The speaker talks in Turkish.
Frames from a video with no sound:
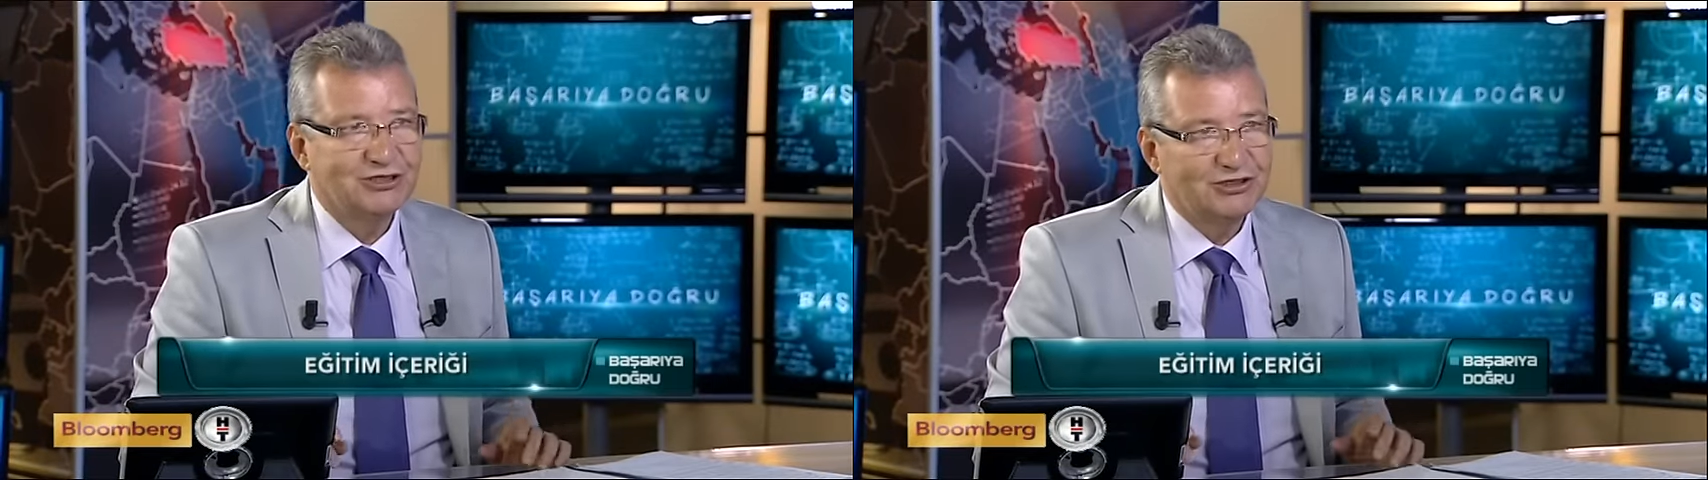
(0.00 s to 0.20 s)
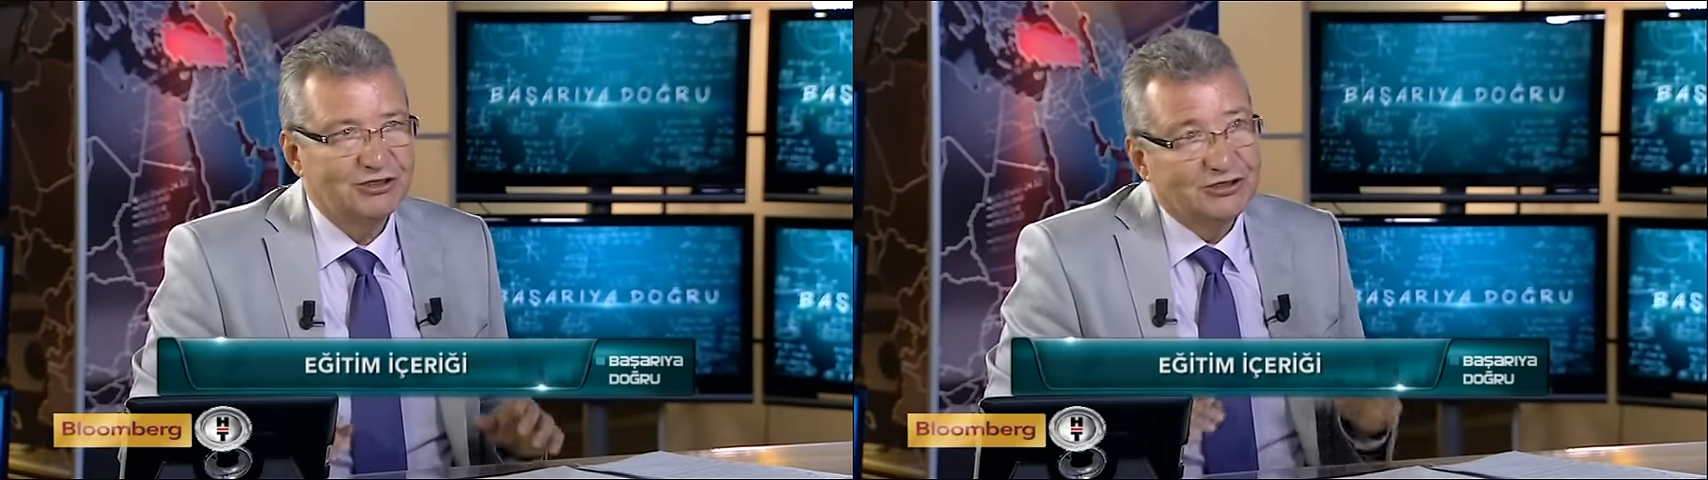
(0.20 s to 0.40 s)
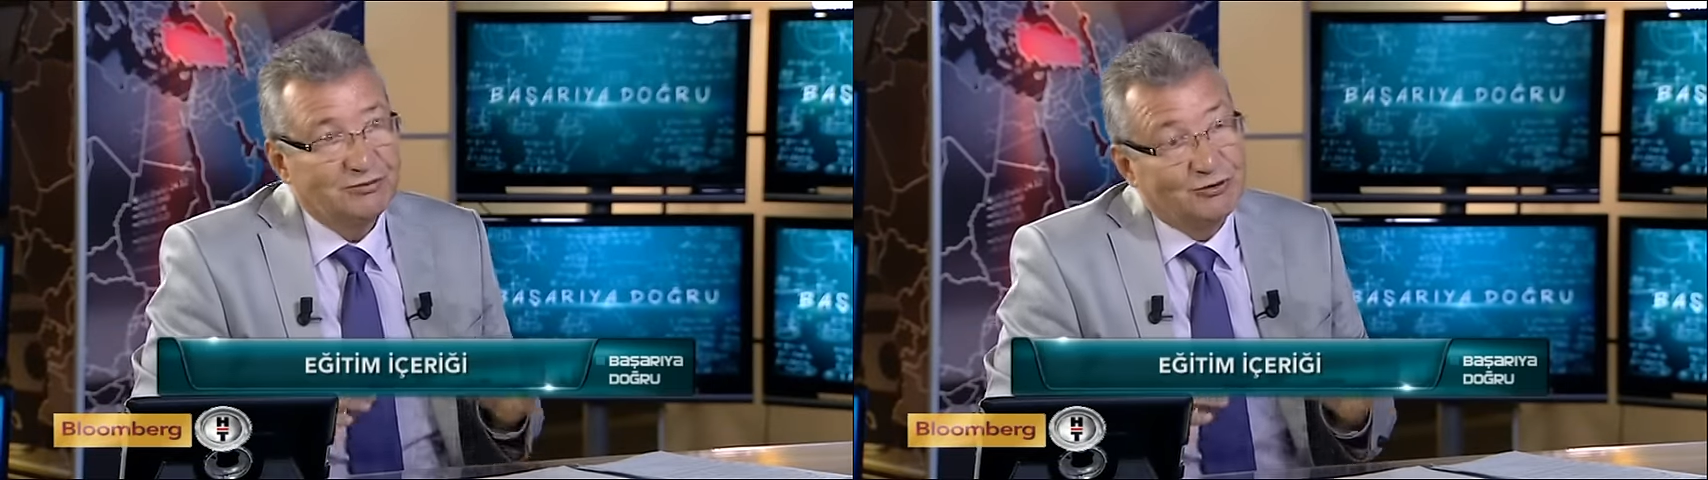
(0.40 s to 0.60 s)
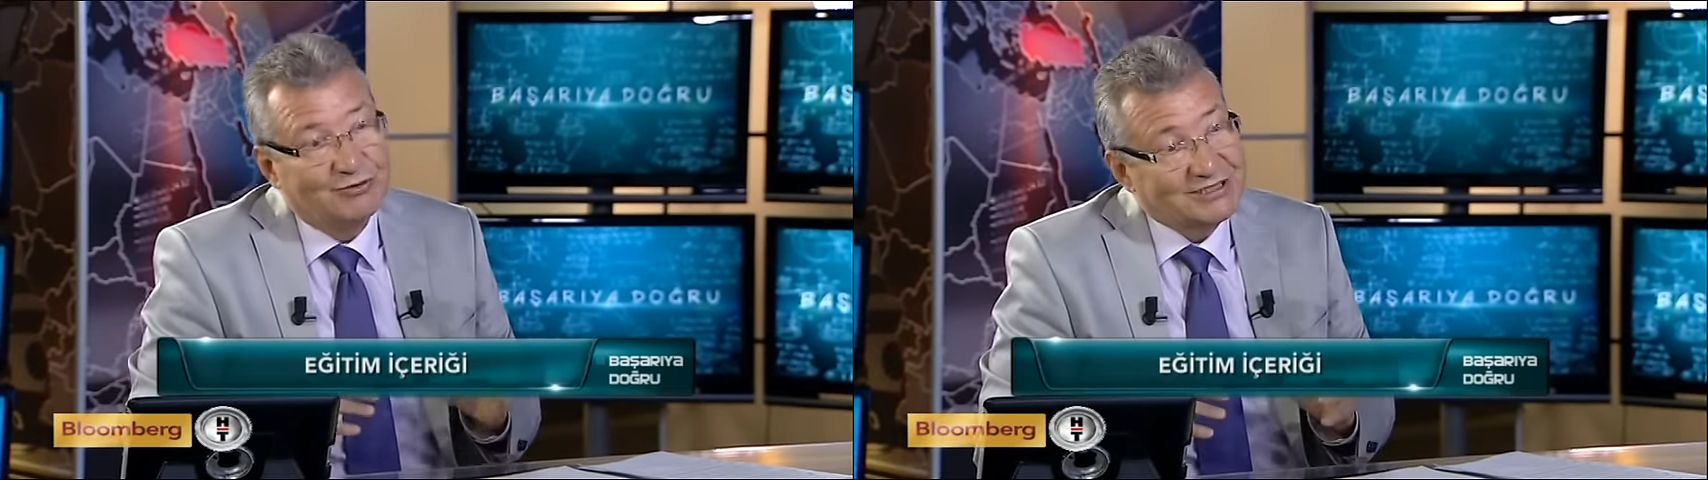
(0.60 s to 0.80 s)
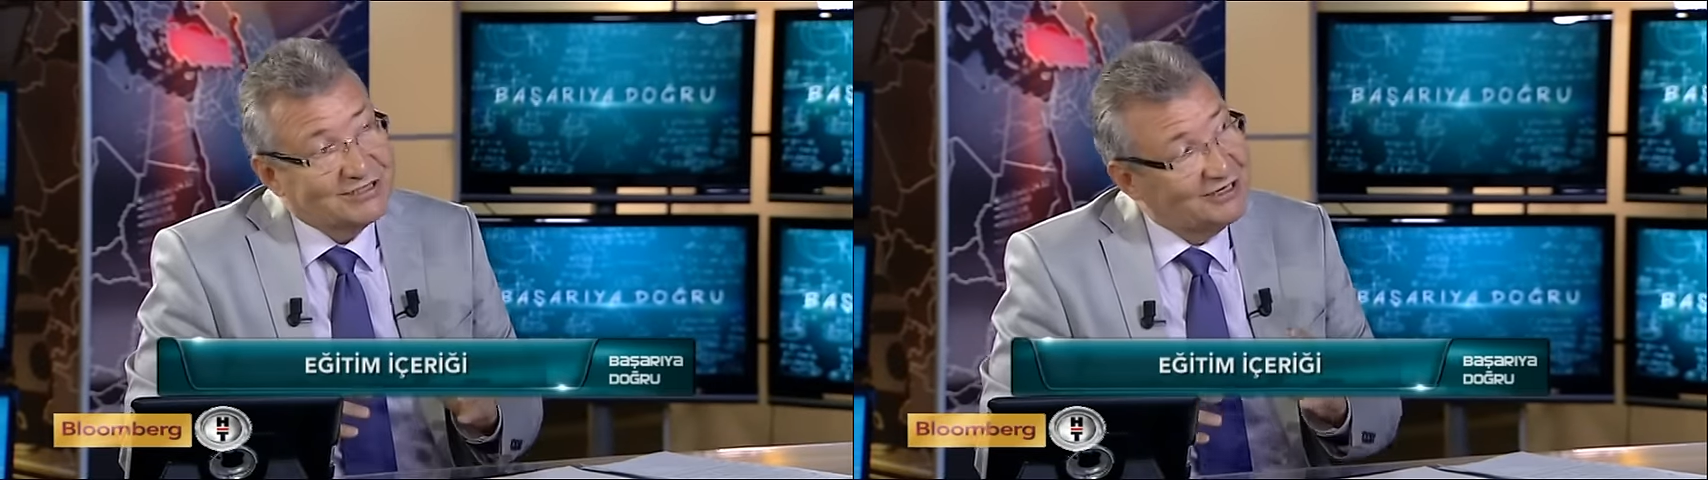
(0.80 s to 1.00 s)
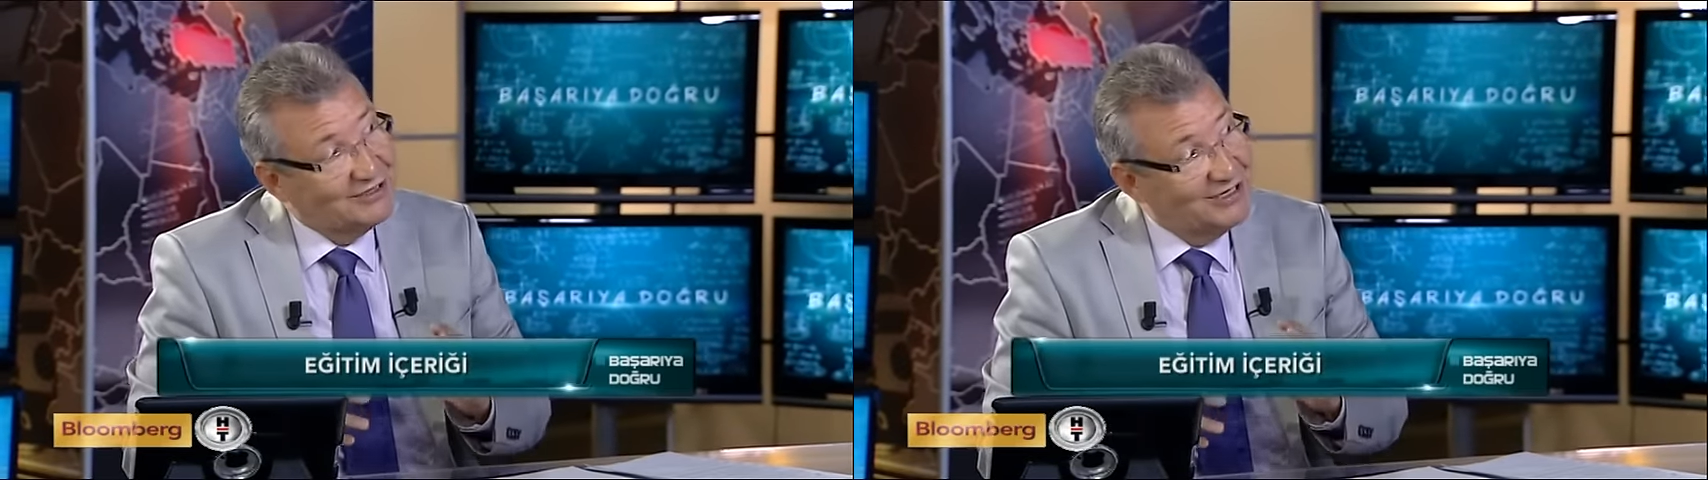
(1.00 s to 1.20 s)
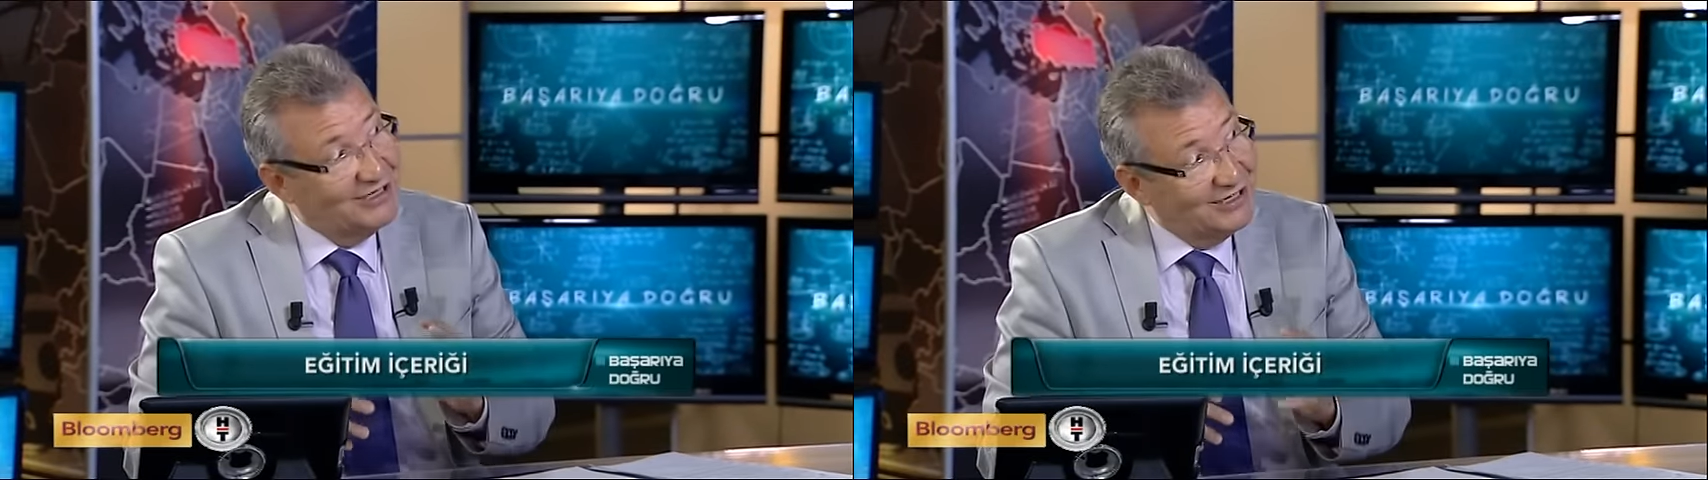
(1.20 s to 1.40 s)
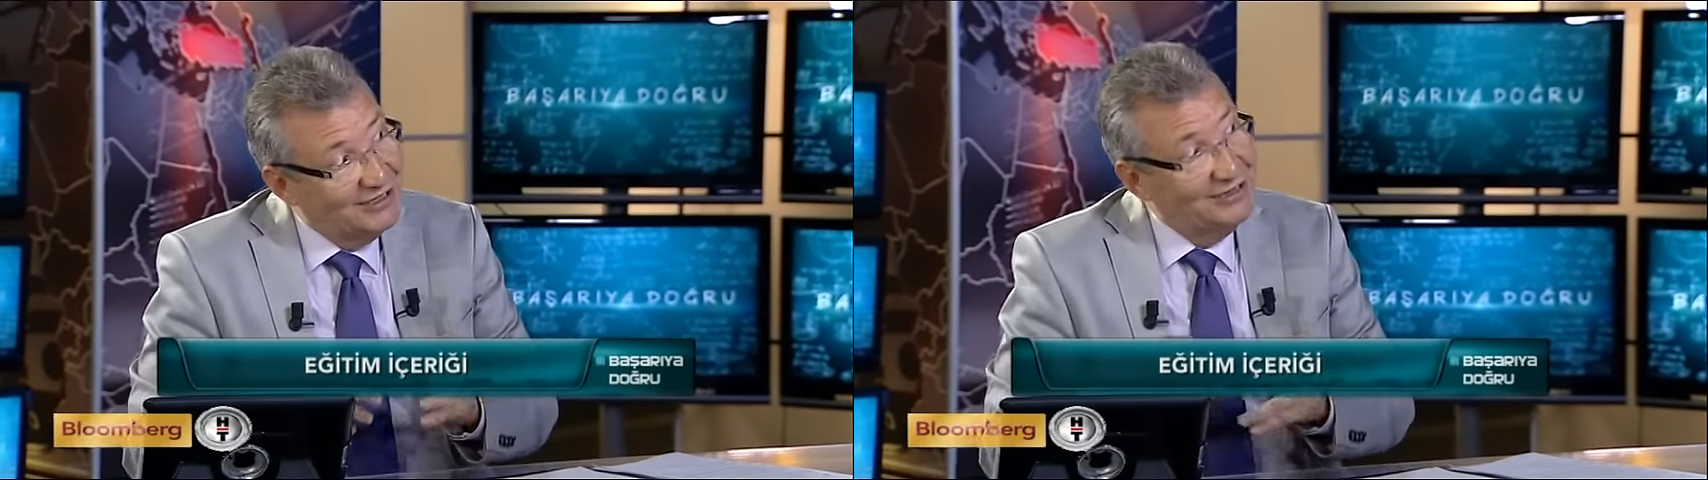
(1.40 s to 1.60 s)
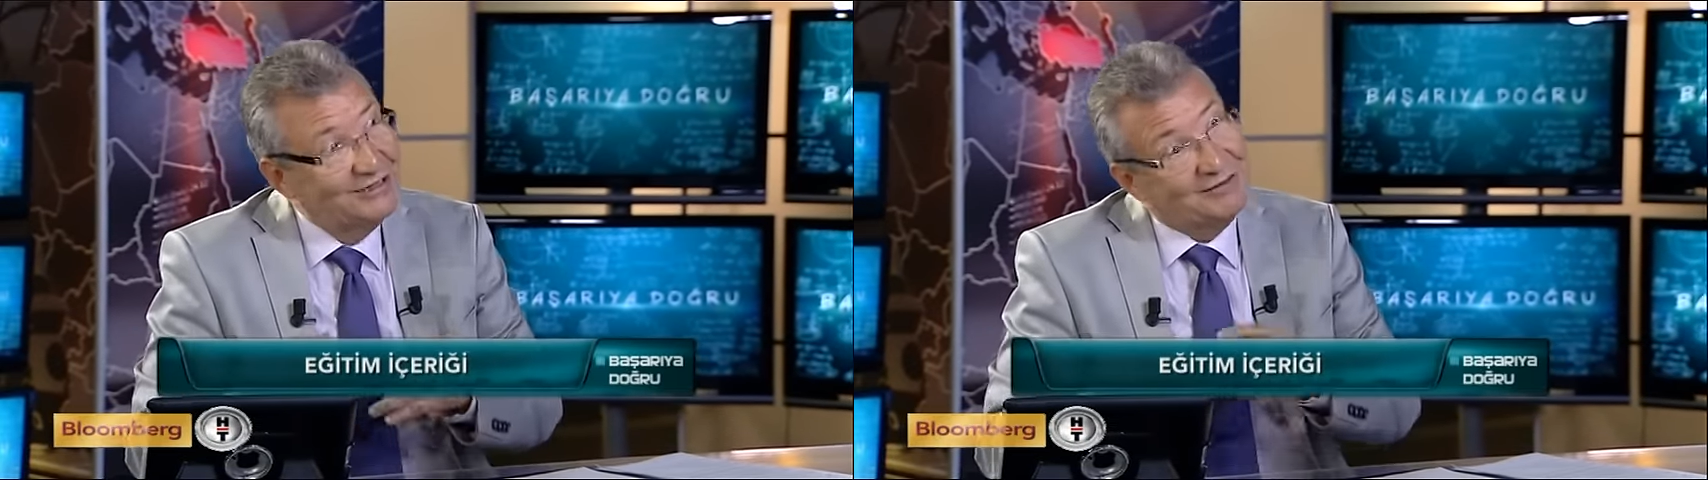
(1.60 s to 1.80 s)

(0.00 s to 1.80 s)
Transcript: Çünkü şimdi üniversite adaylarının